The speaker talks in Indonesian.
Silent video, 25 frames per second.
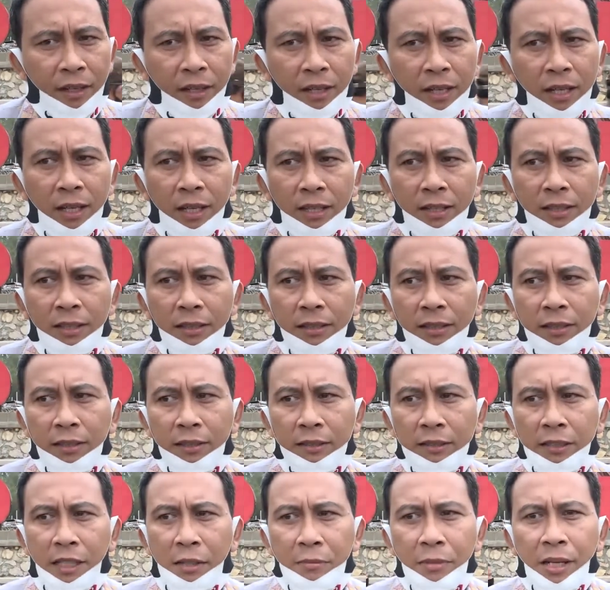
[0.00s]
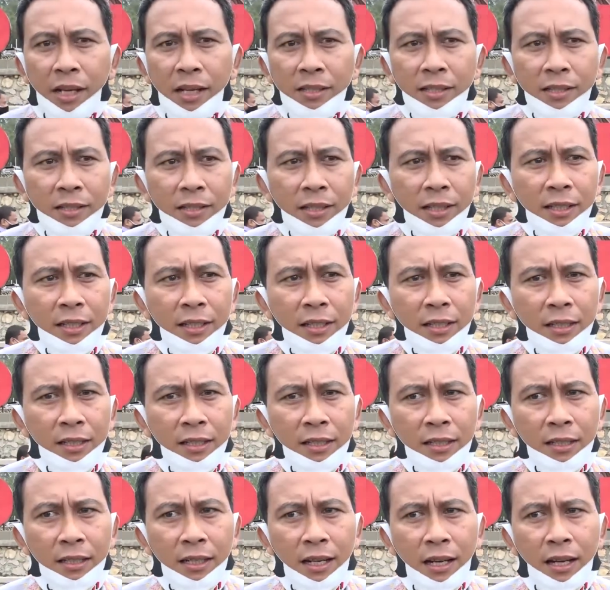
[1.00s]
Ya, terima kasih.
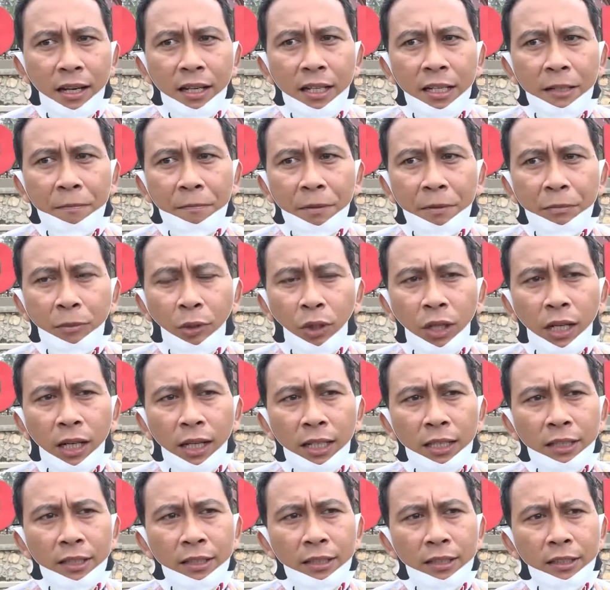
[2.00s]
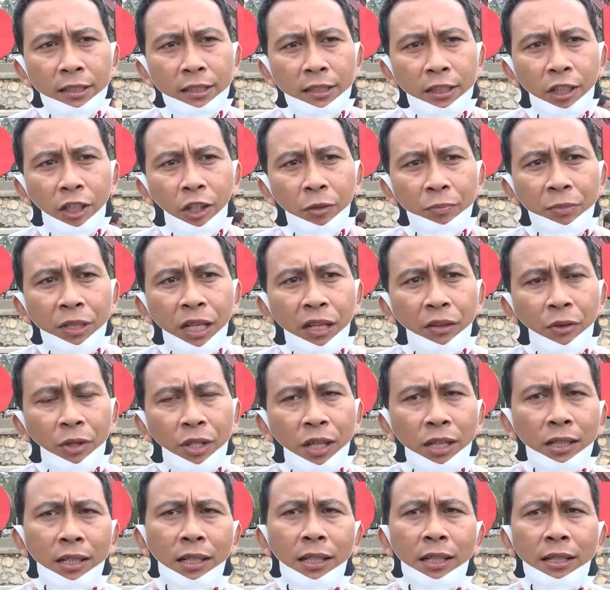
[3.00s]
Jadi hari ini pembukaan objek
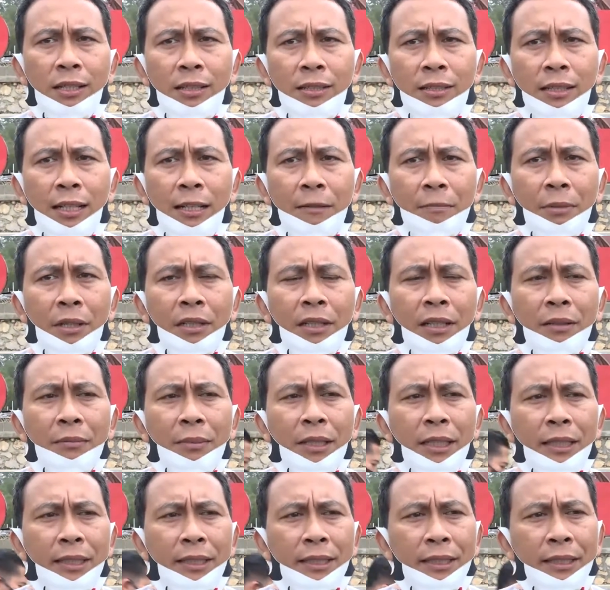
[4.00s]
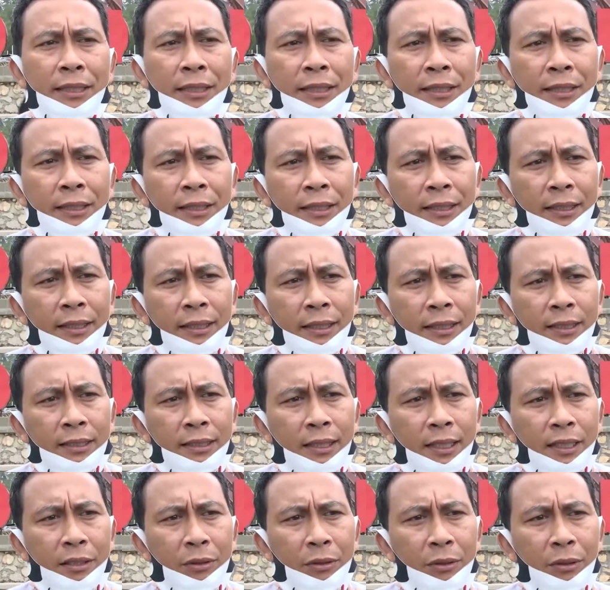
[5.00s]
wisata tahap pertama.
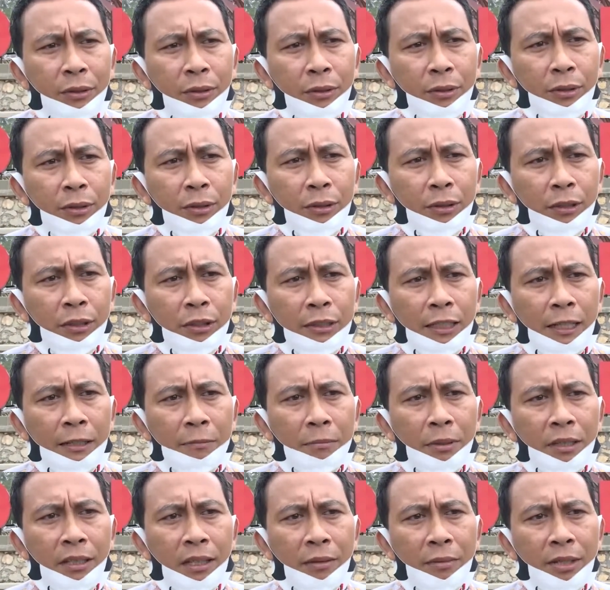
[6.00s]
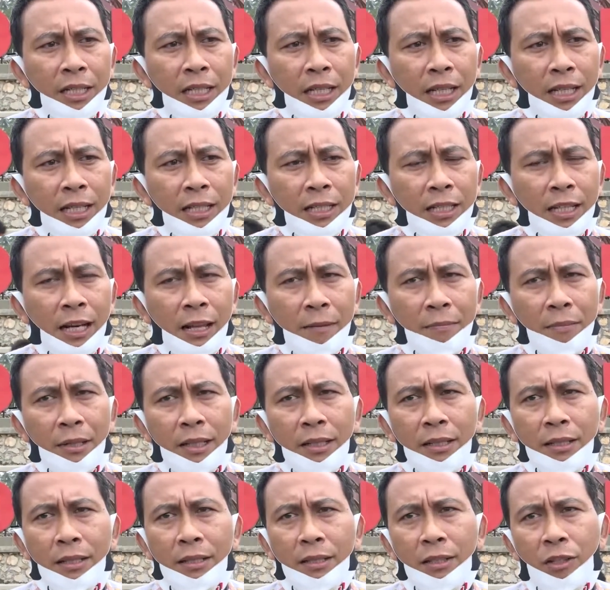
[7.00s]
Jadi untuk tahap pertama ini ada
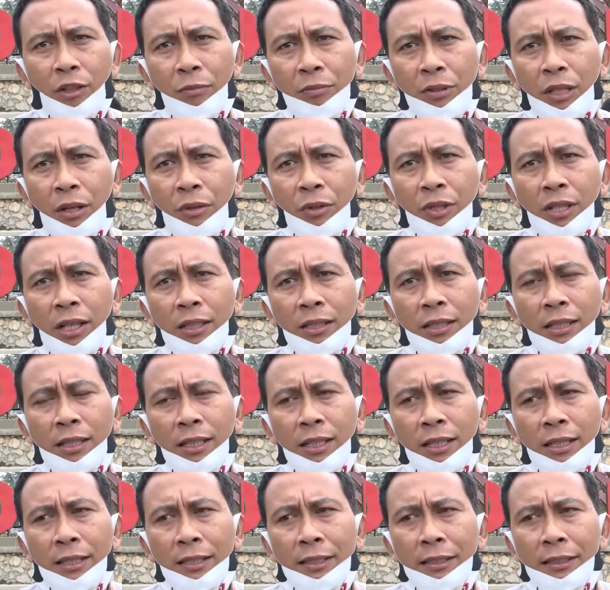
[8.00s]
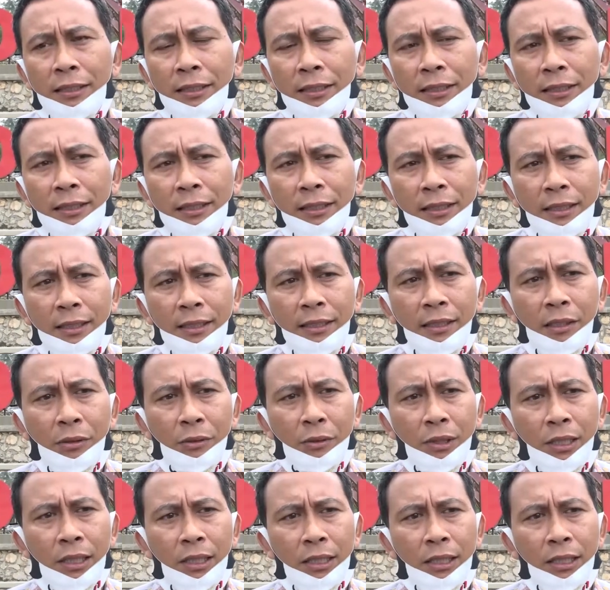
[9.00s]
delapan objek wisata yang uh, kita
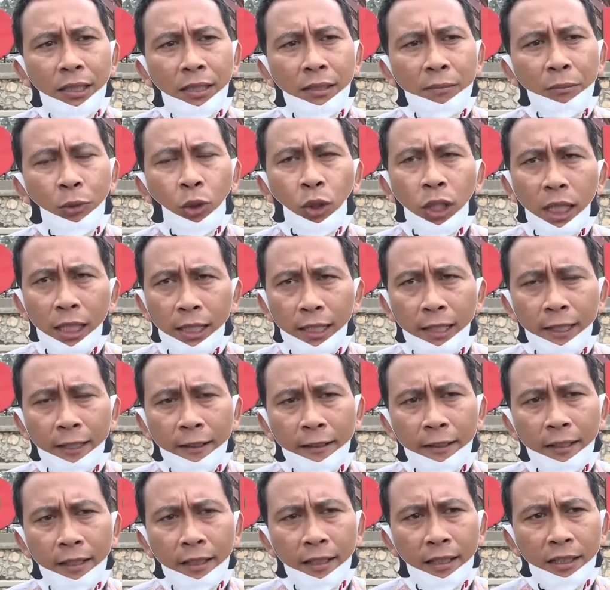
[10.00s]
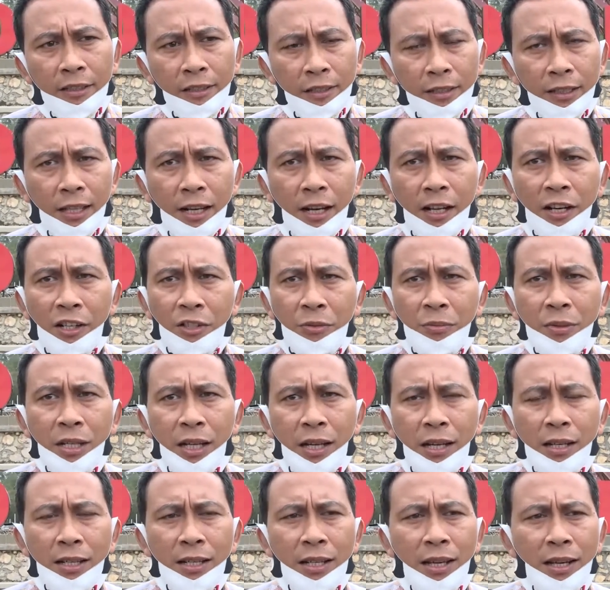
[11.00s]
sudah buka secara resmi
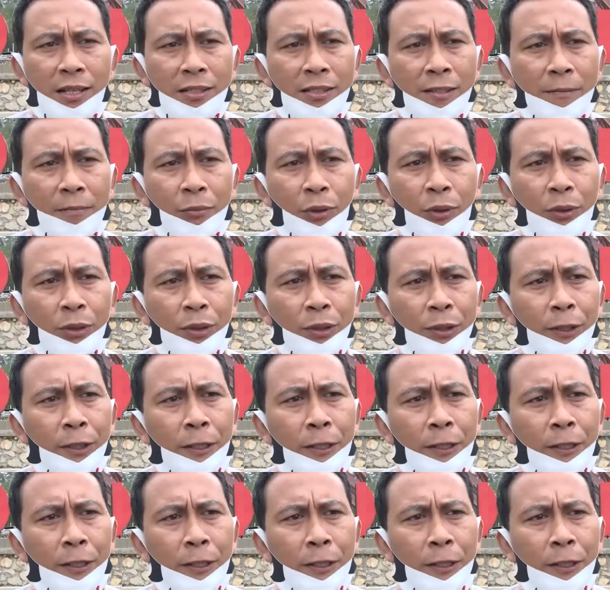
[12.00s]
hari ini hari Sabtu